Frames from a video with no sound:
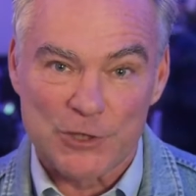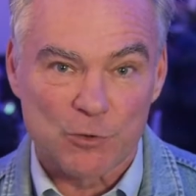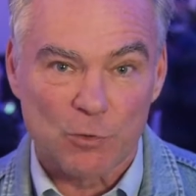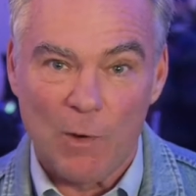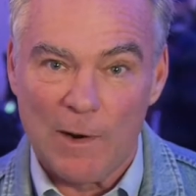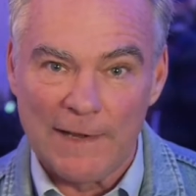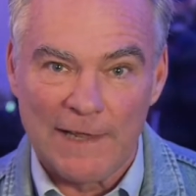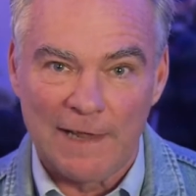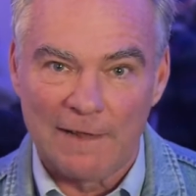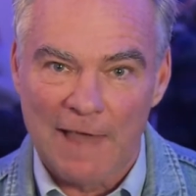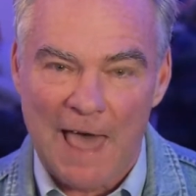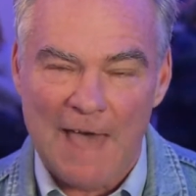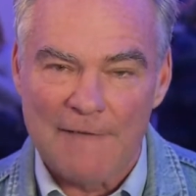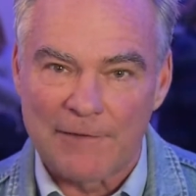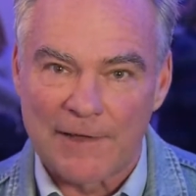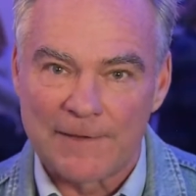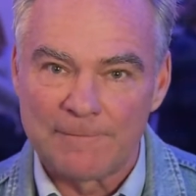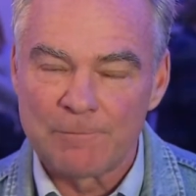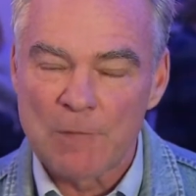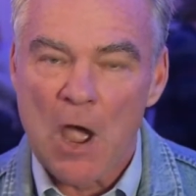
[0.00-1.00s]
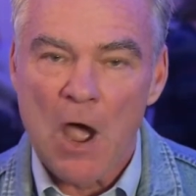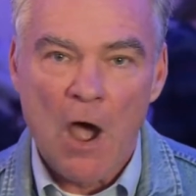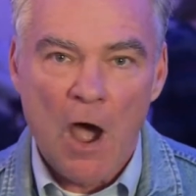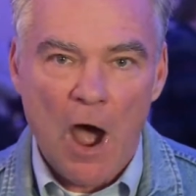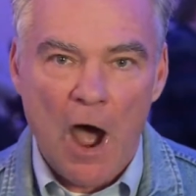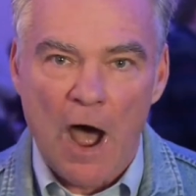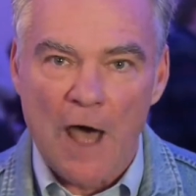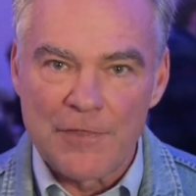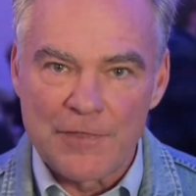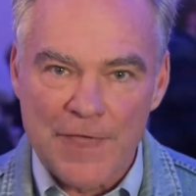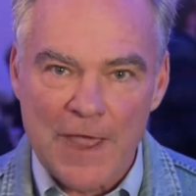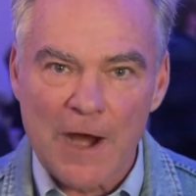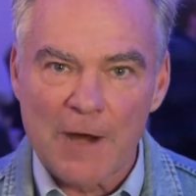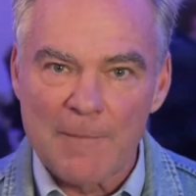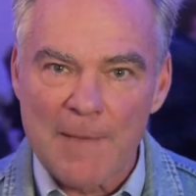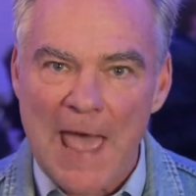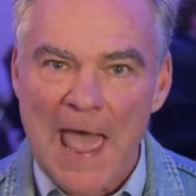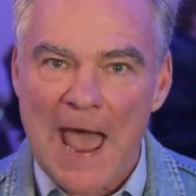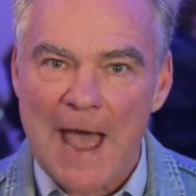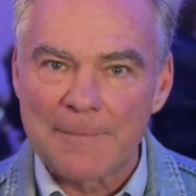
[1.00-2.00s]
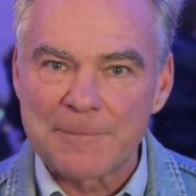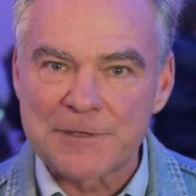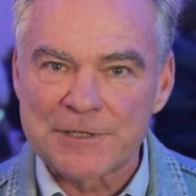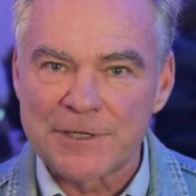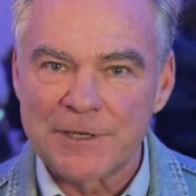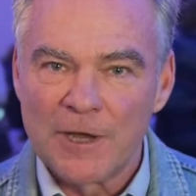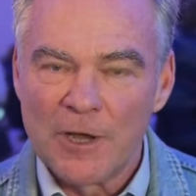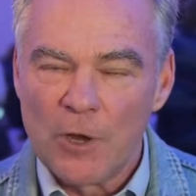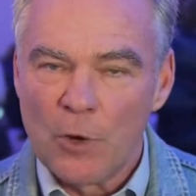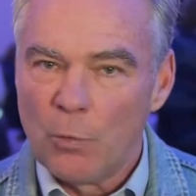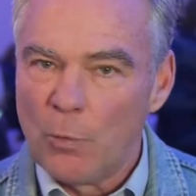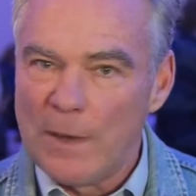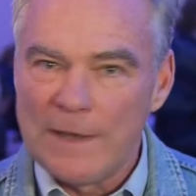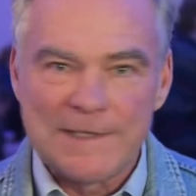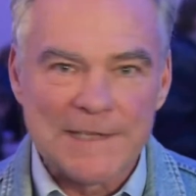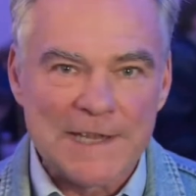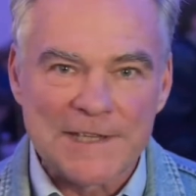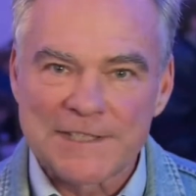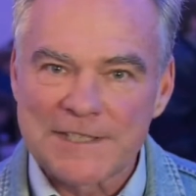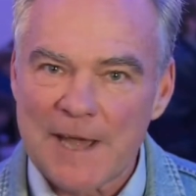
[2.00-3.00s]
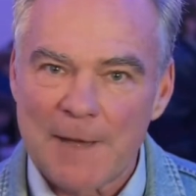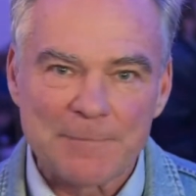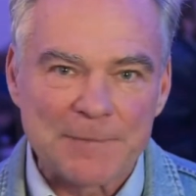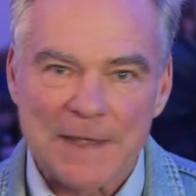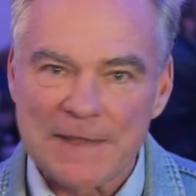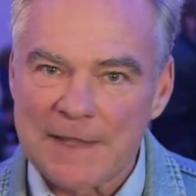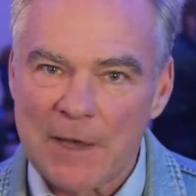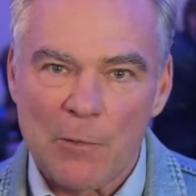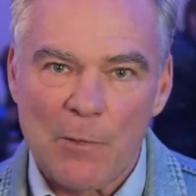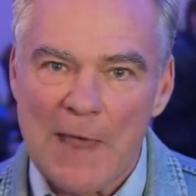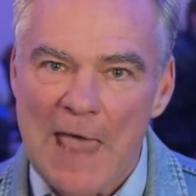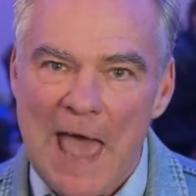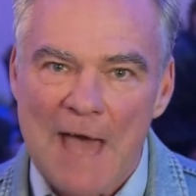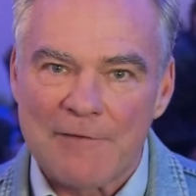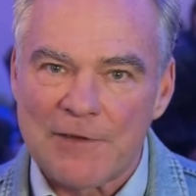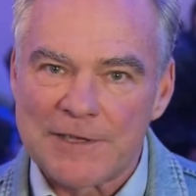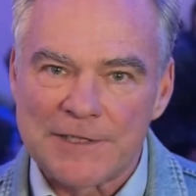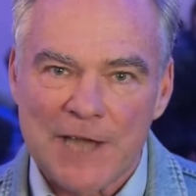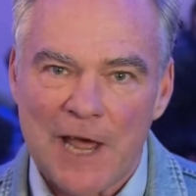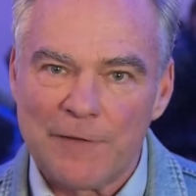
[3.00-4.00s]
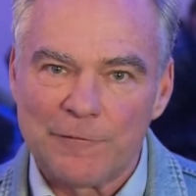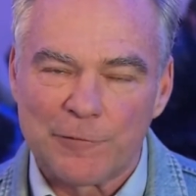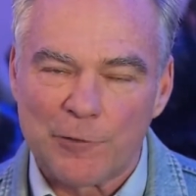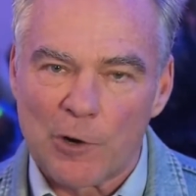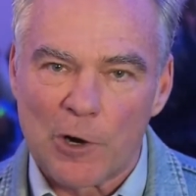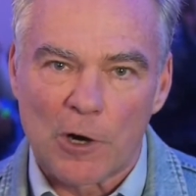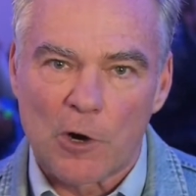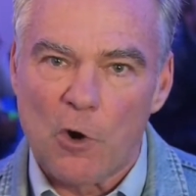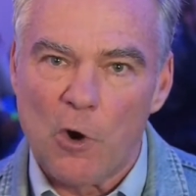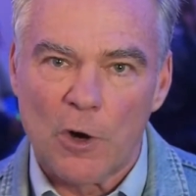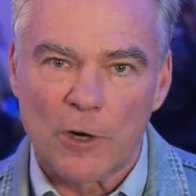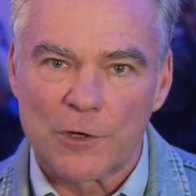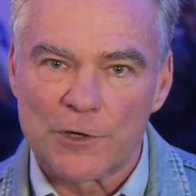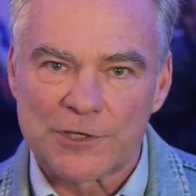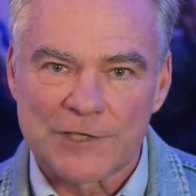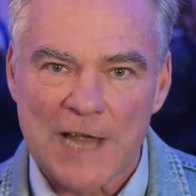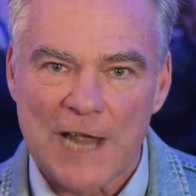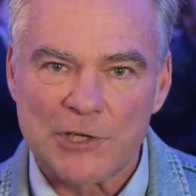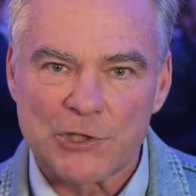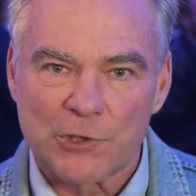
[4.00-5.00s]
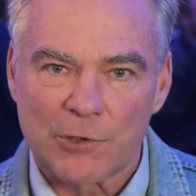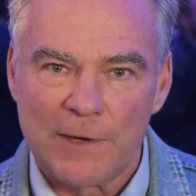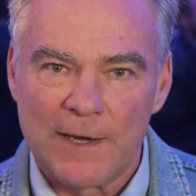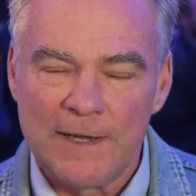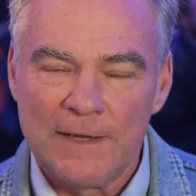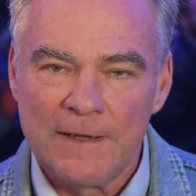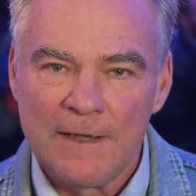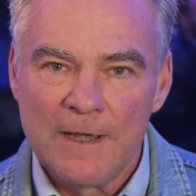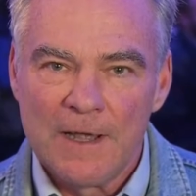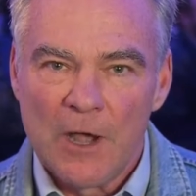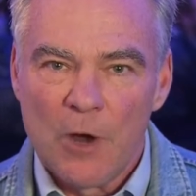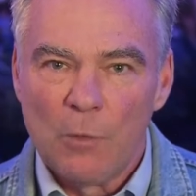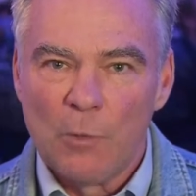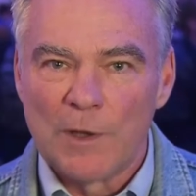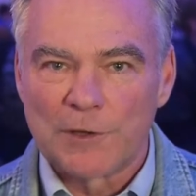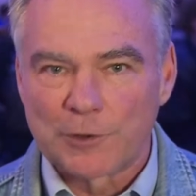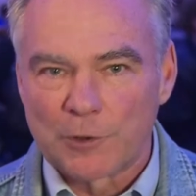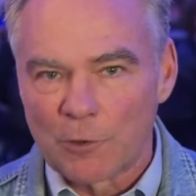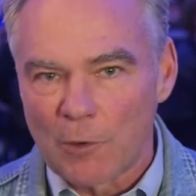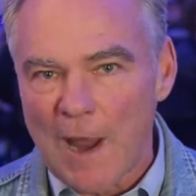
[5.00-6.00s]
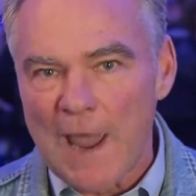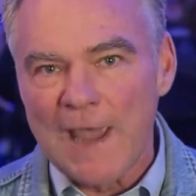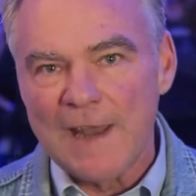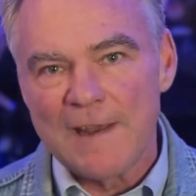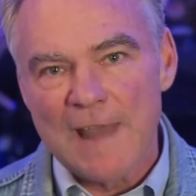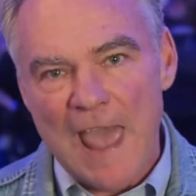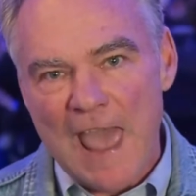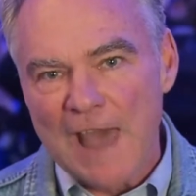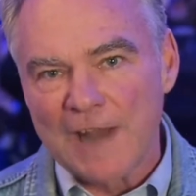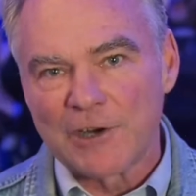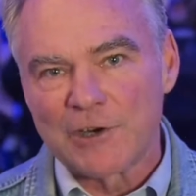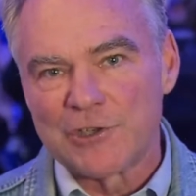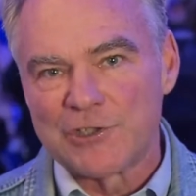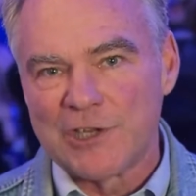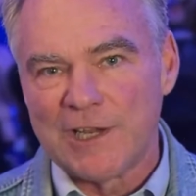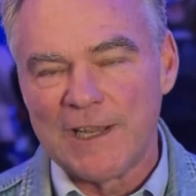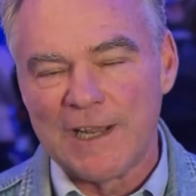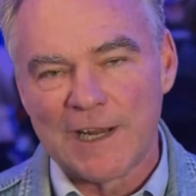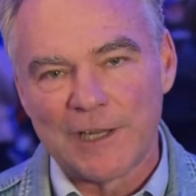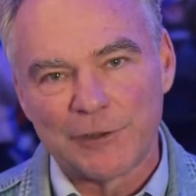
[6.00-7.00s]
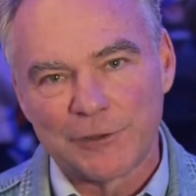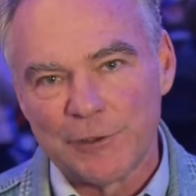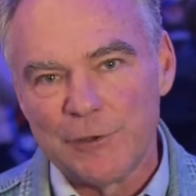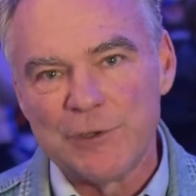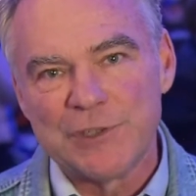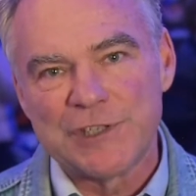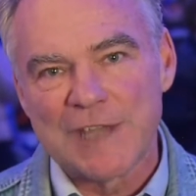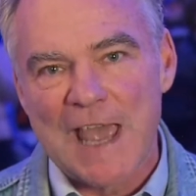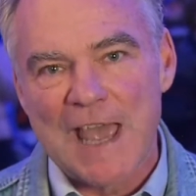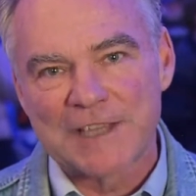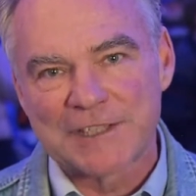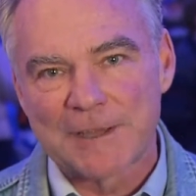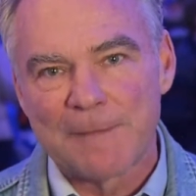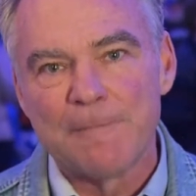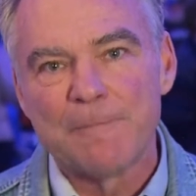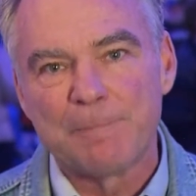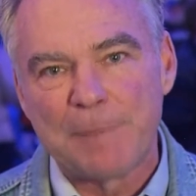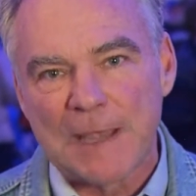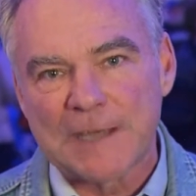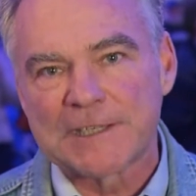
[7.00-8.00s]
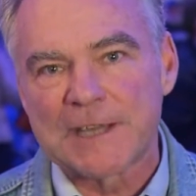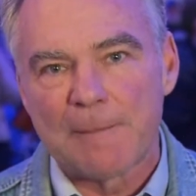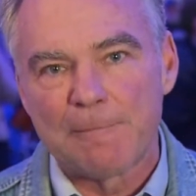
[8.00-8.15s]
thức tuyên bố rằng hôm nay, năm tháng 11 năm 2019, Virginia chính thức trở thành một tiểu bang xanh của Dân Chủ